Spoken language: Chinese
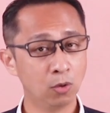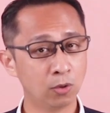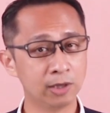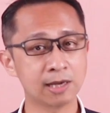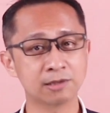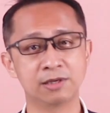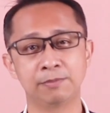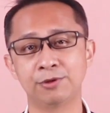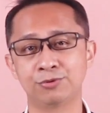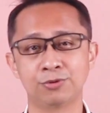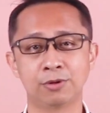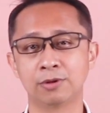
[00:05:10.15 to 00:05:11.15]
回到前
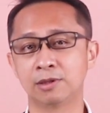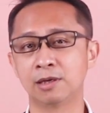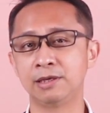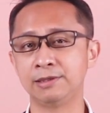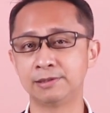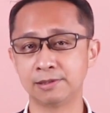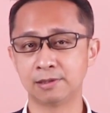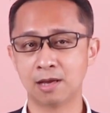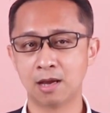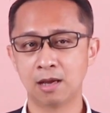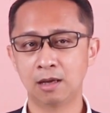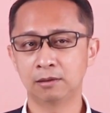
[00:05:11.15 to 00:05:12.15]
面学员的例子，
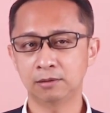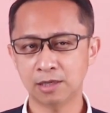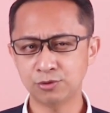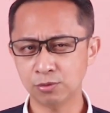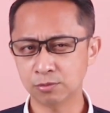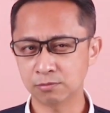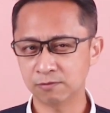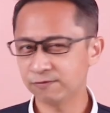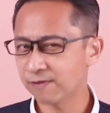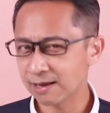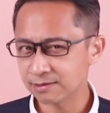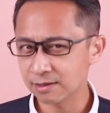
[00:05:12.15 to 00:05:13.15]
他就
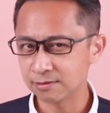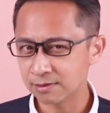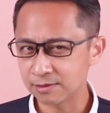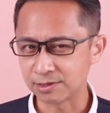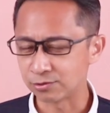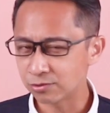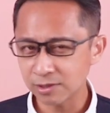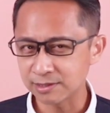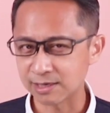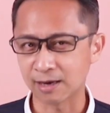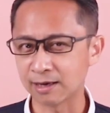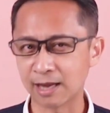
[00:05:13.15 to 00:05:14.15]
发现自己最
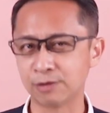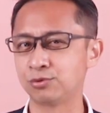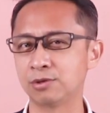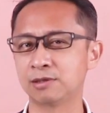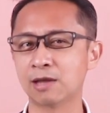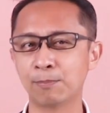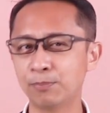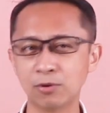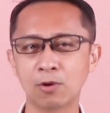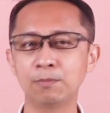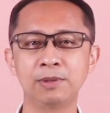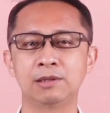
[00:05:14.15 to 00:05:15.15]
常感觉到不
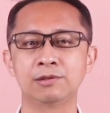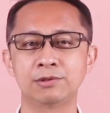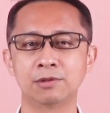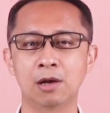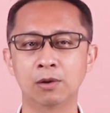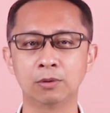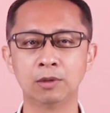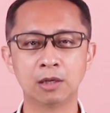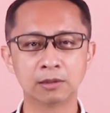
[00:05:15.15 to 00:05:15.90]
公平的时候，